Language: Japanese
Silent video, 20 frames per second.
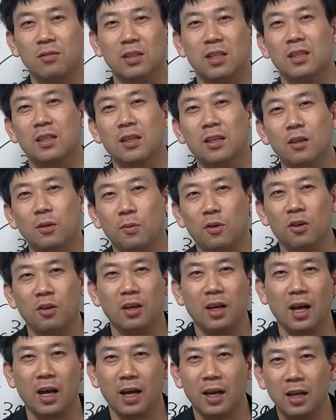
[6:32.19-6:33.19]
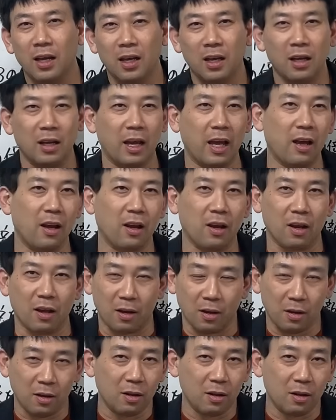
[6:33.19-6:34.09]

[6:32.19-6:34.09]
んですけども、が、え